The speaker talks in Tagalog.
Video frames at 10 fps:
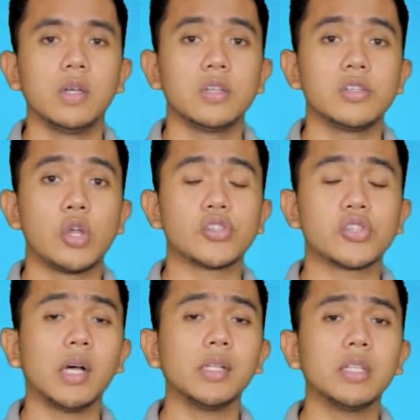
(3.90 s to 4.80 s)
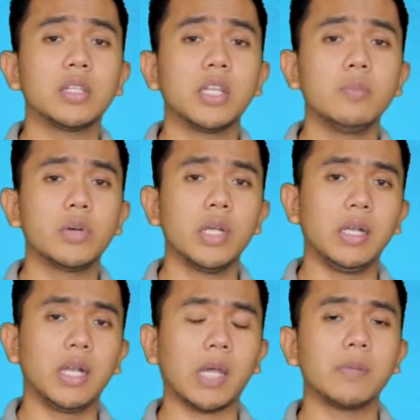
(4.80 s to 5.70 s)
Si Australian Team
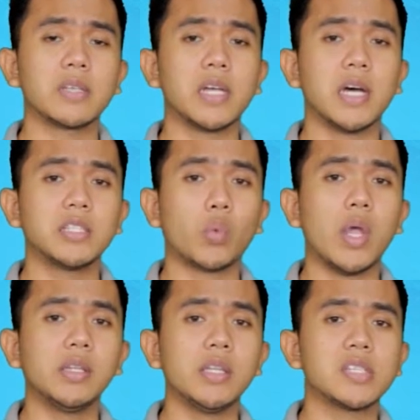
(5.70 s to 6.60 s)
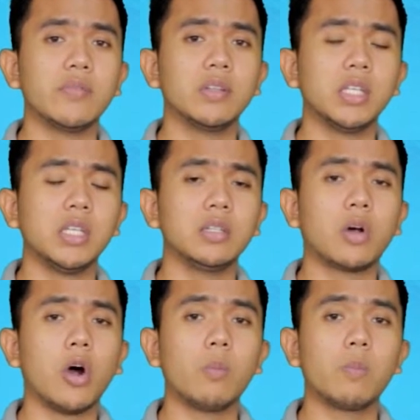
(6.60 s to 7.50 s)
Reed lakip na sa
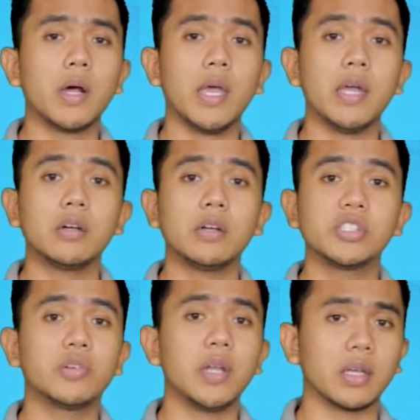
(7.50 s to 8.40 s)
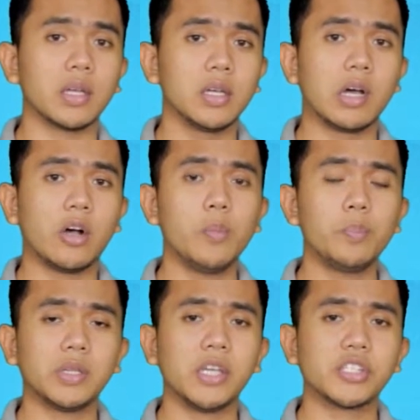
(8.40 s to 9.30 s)
2017 Cobra Energy Drink na
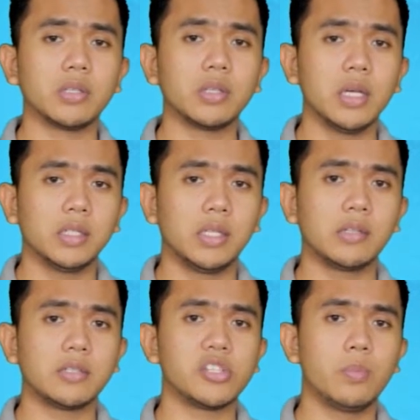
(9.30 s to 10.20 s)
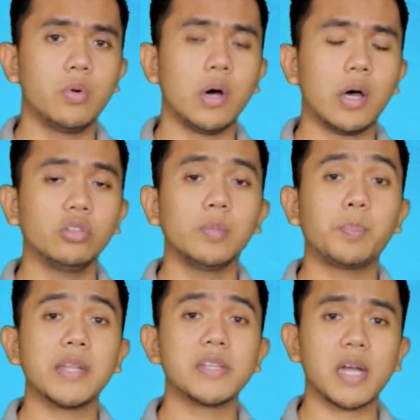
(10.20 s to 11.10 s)
competition dito sa Cebu aron
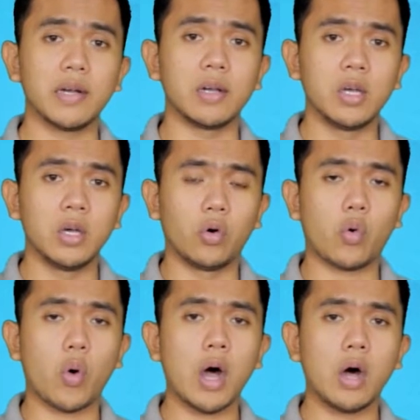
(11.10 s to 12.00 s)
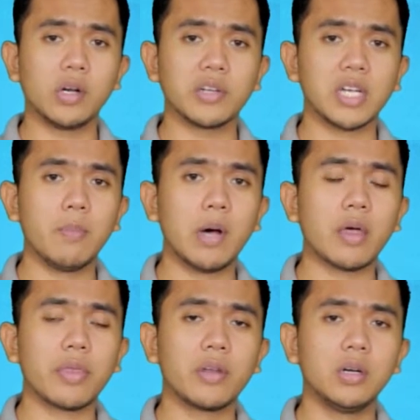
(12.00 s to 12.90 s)
depensahan ug kuhaon na sab
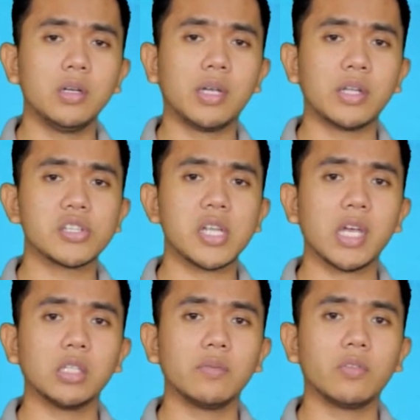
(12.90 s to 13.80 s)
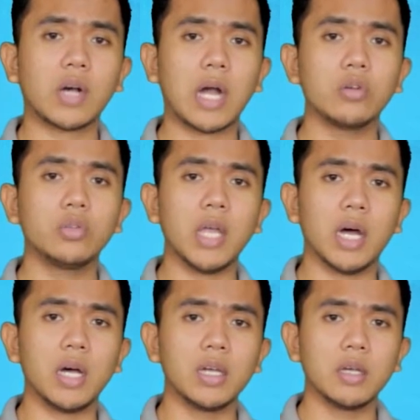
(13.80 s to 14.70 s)
ang third consecutive crown
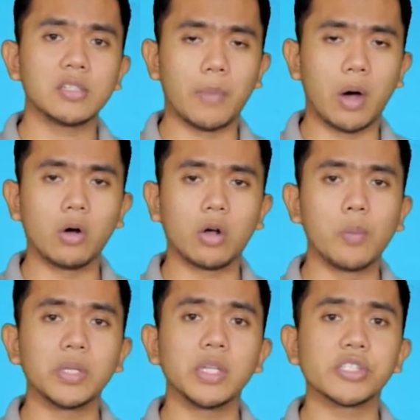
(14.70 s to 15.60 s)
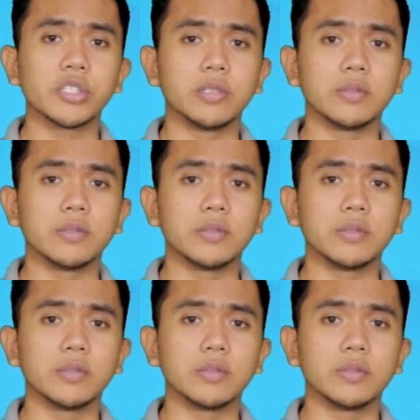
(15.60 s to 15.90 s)
niya sa maong competition.